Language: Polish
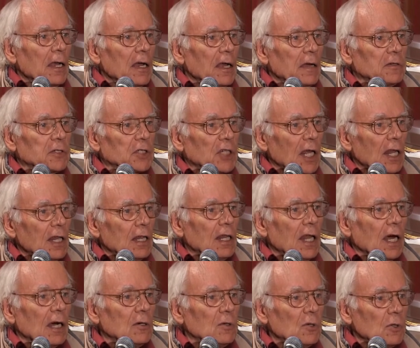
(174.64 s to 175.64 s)
Wszedł
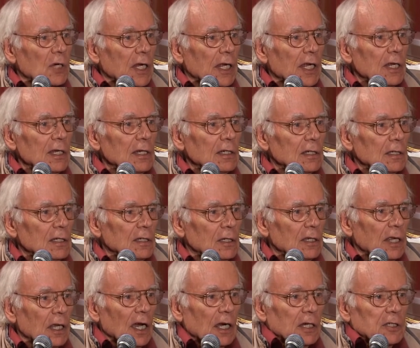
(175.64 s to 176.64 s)
na górę,
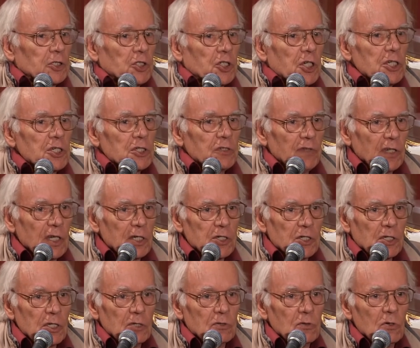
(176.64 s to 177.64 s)
jak trzy
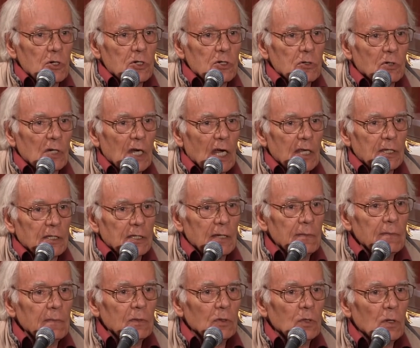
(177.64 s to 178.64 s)
świeczki złożył
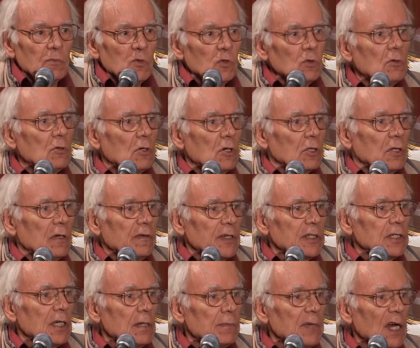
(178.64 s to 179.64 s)
razem, to mógł ugotować
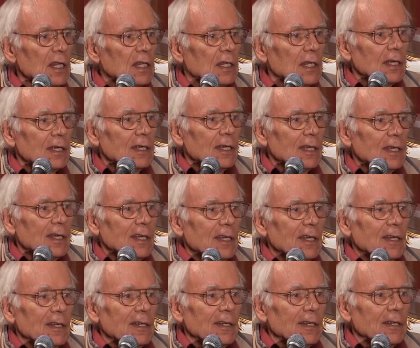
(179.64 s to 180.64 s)
herbatę
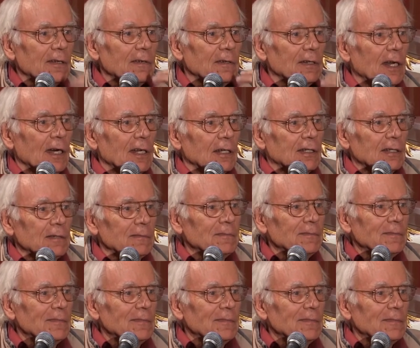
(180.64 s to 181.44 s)
na tym.